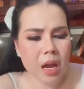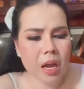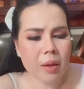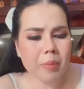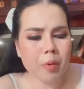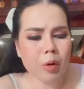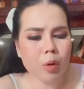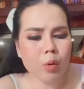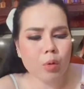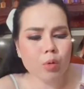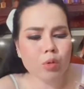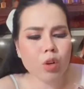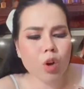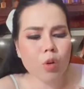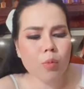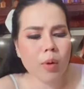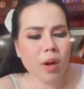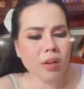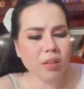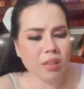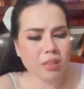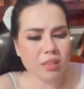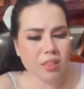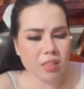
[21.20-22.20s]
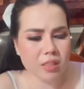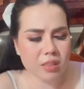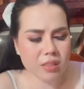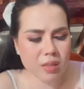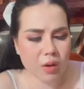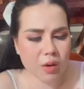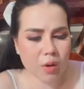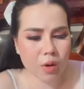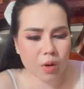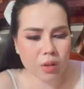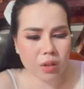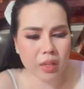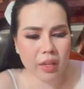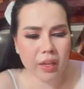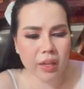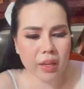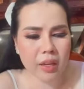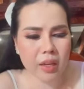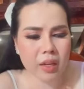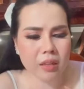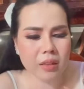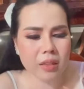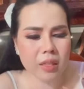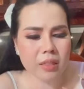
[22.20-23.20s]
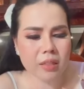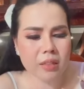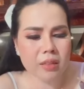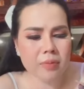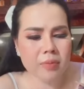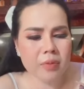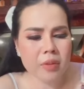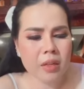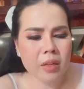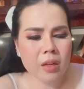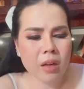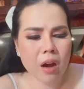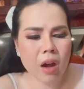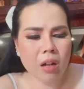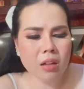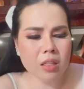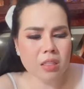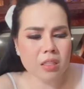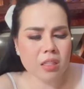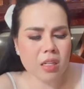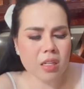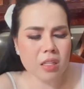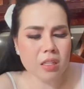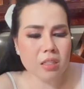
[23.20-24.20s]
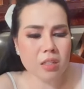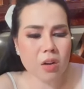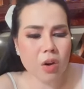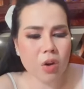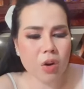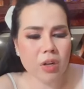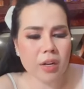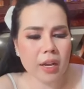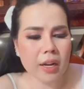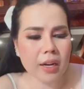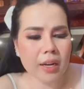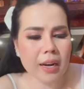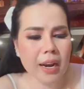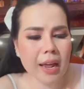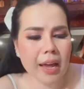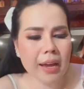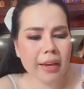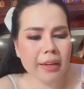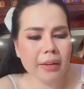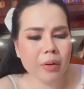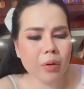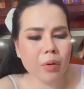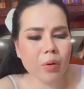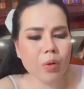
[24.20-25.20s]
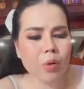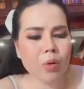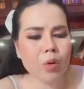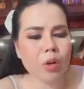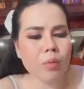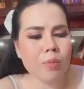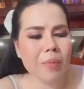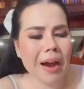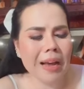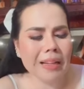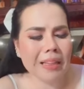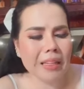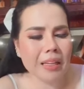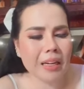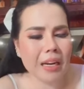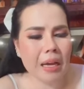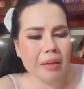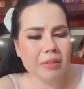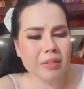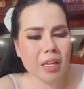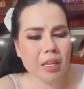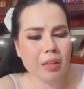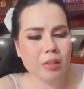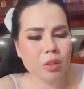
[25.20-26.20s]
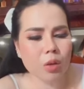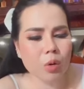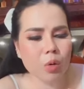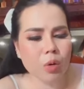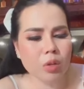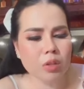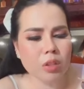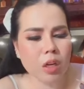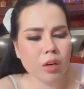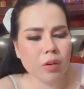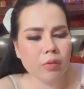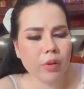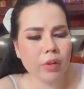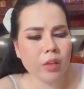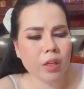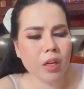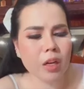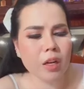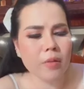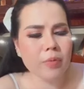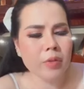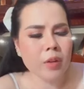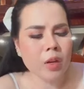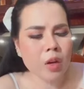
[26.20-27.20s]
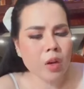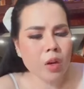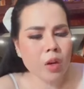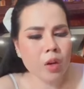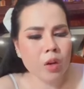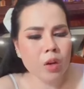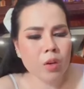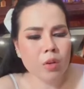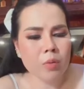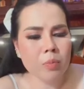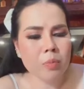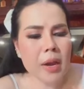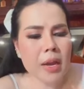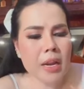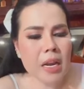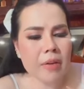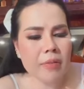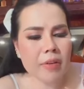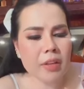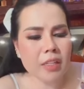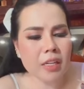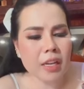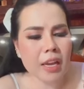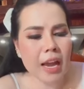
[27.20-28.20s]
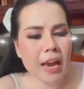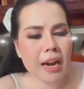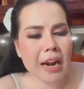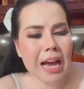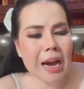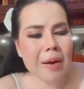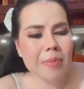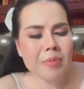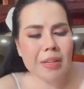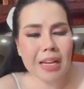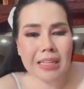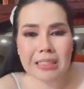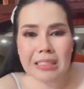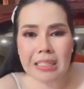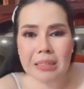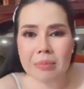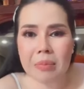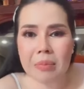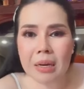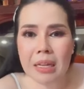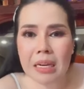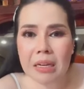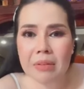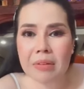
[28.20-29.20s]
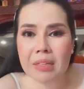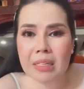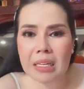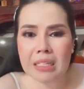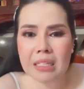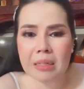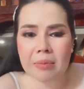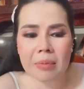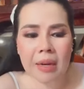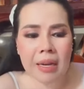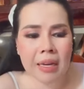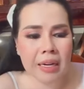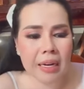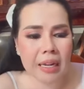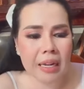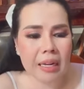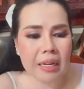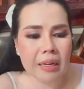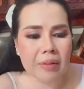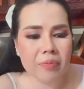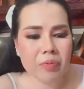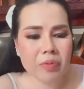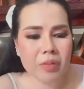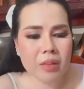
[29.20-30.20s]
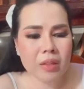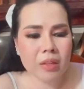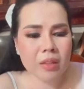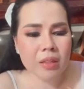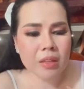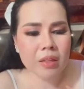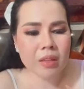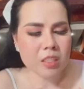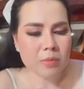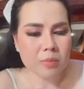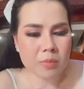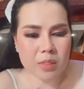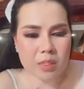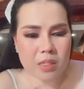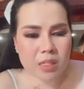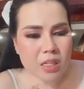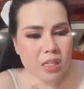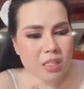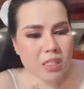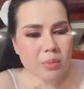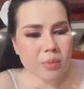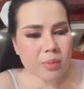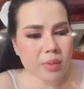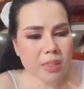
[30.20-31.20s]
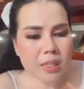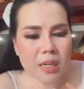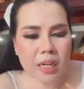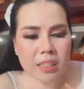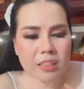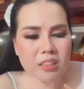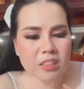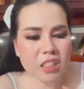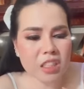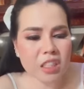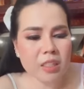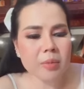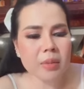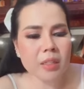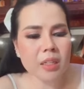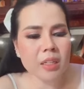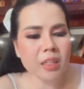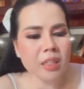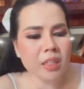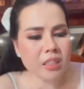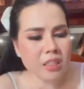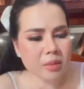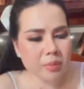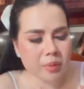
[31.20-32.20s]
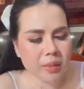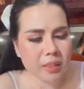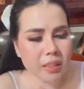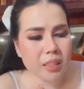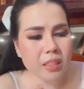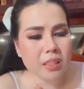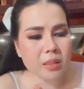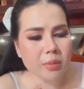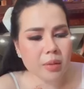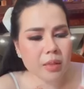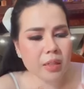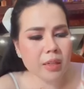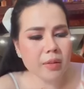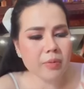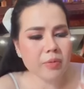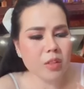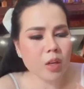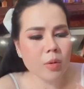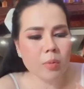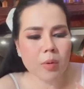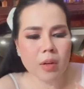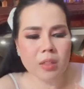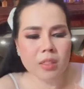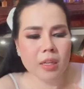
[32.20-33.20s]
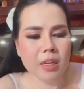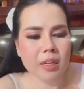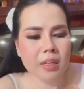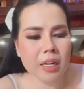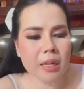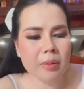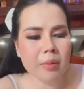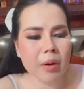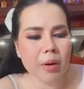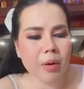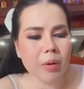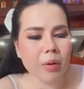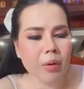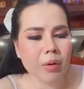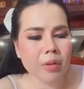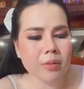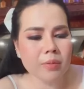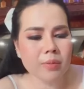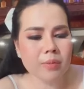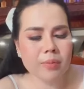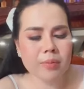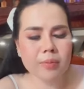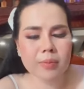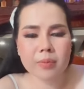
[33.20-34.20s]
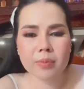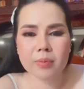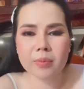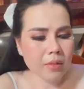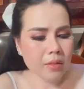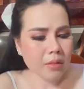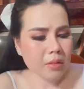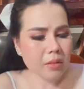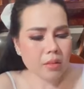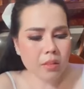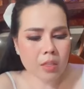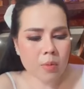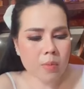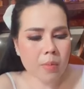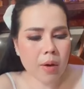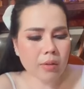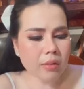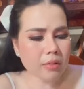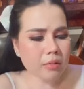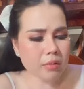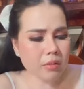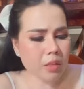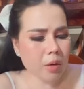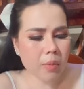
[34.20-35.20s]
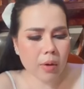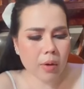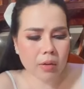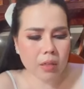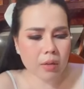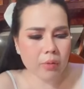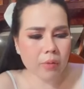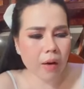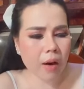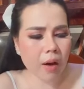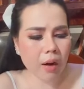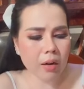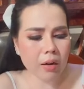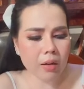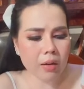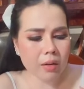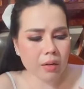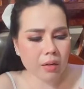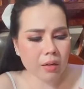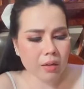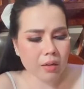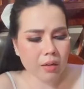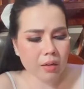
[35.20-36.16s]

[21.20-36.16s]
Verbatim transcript: hay mà nuôi nhóm ăn từ chia so tê tích ăn từ chia so đi nè khai ôi ba tờ nè xây cho lùa trong với nhá mẹ này vì gì à, đâm ăn trắng mẹ này vì gì trắng mẹ này chấm mỡ ăn chơi mình nâng á chấm mỡ nhóm ăn trắng này nó ổn nhóm ăn khoa